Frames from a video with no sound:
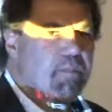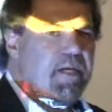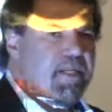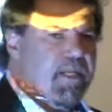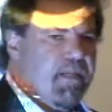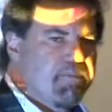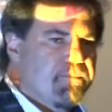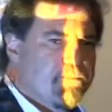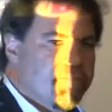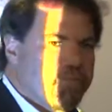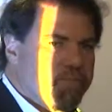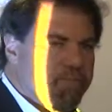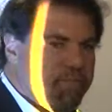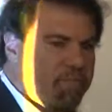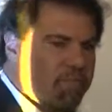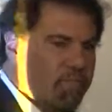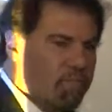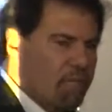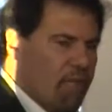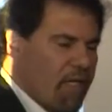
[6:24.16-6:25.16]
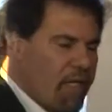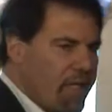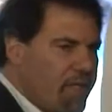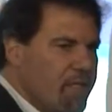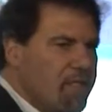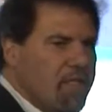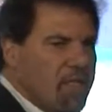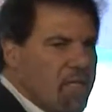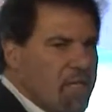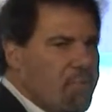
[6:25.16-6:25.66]
crisis. Lo que está viviendo
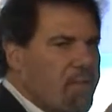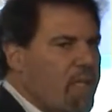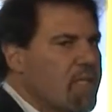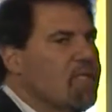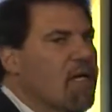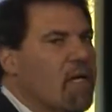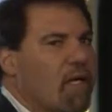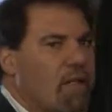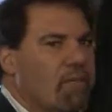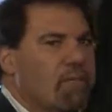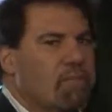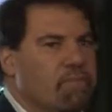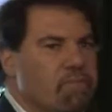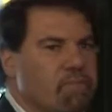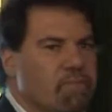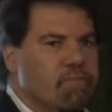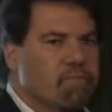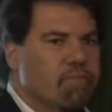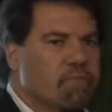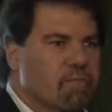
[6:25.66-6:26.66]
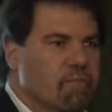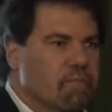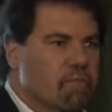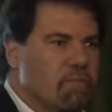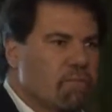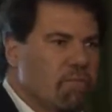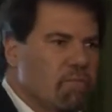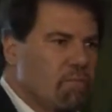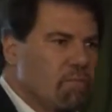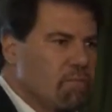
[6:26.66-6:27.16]
España, lo que vos decías,
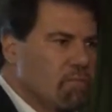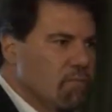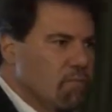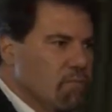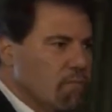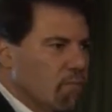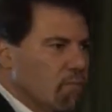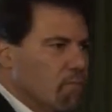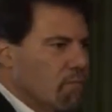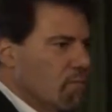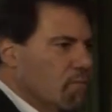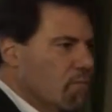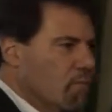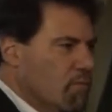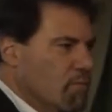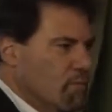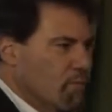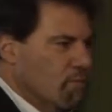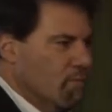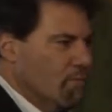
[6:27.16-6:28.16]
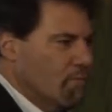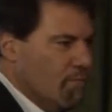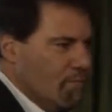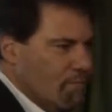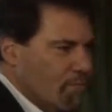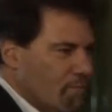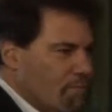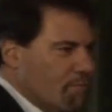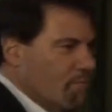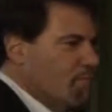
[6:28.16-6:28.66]
es inédito para
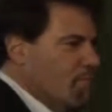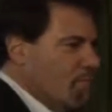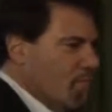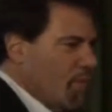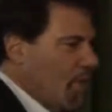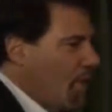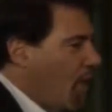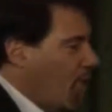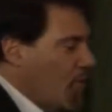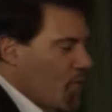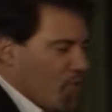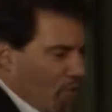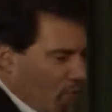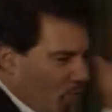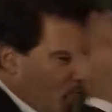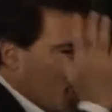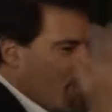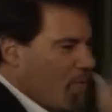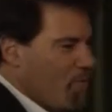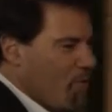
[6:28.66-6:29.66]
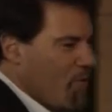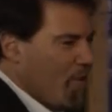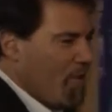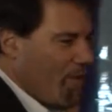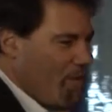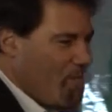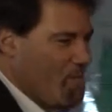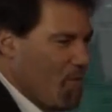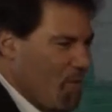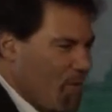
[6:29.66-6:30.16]
ellos, pero no es que están
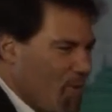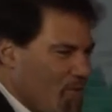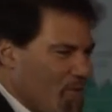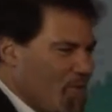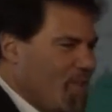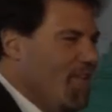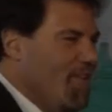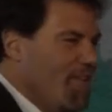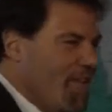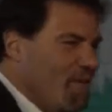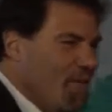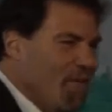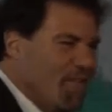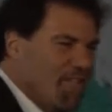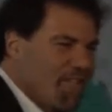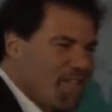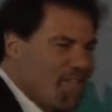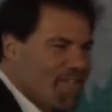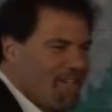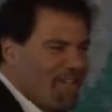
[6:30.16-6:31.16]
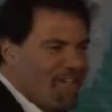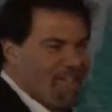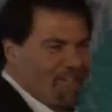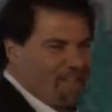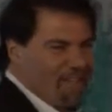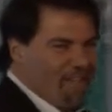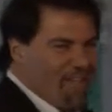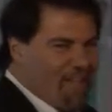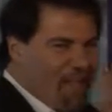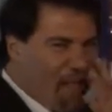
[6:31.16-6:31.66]
incendiándose y se
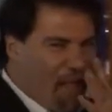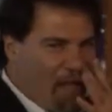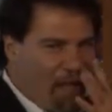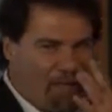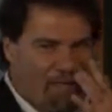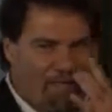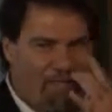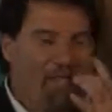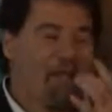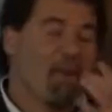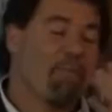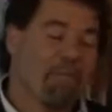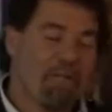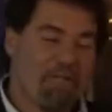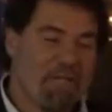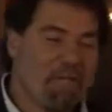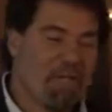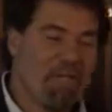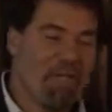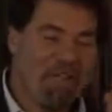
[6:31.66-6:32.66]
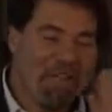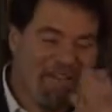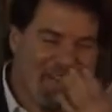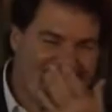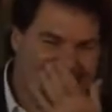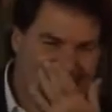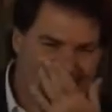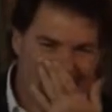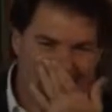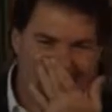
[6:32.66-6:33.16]
van a... No es Argentina
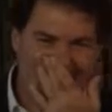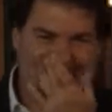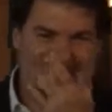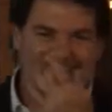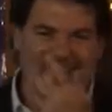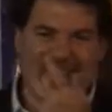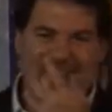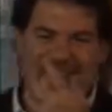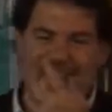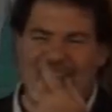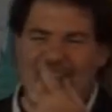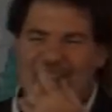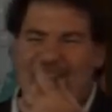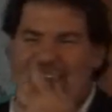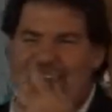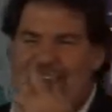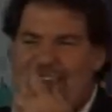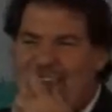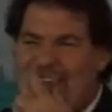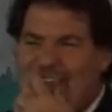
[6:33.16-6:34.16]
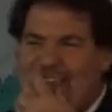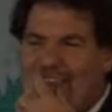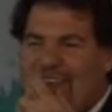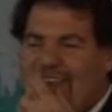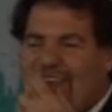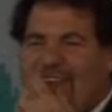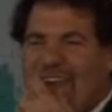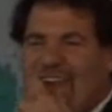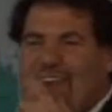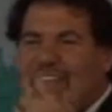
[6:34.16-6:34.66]
2001 en su parámetro de
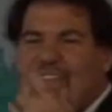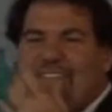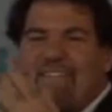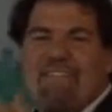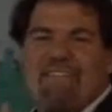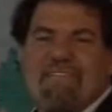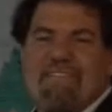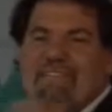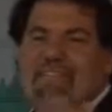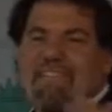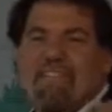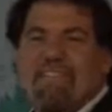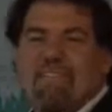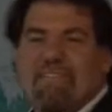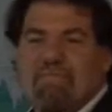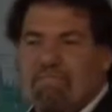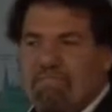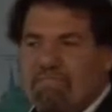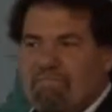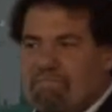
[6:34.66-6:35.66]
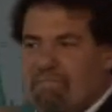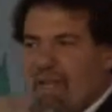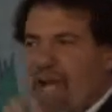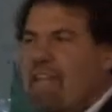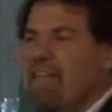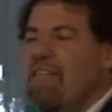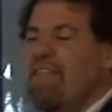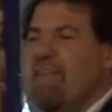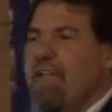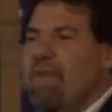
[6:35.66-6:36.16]
crisis. España este año va a
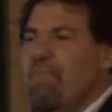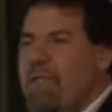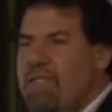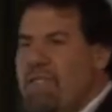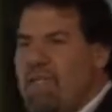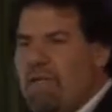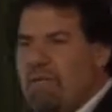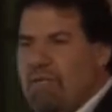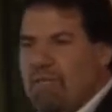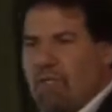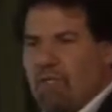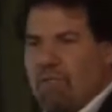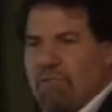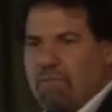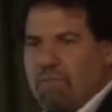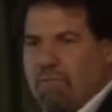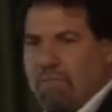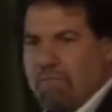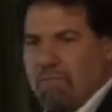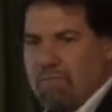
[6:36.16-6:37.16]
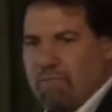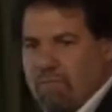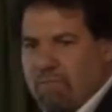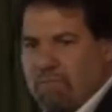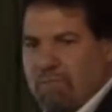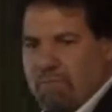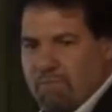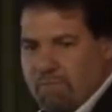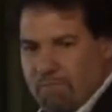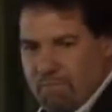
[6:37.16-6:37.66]
crecer 3%,
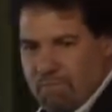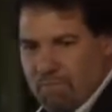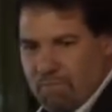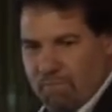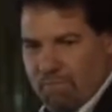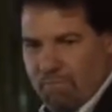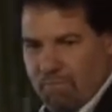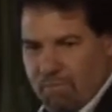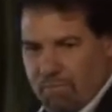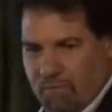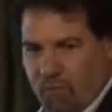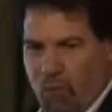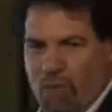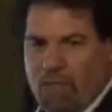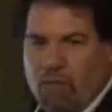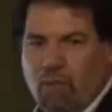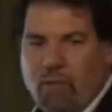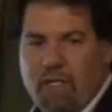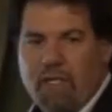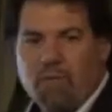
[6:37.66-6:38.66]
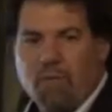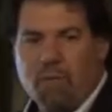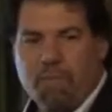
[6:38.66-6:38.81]
con elecciones, con cambio de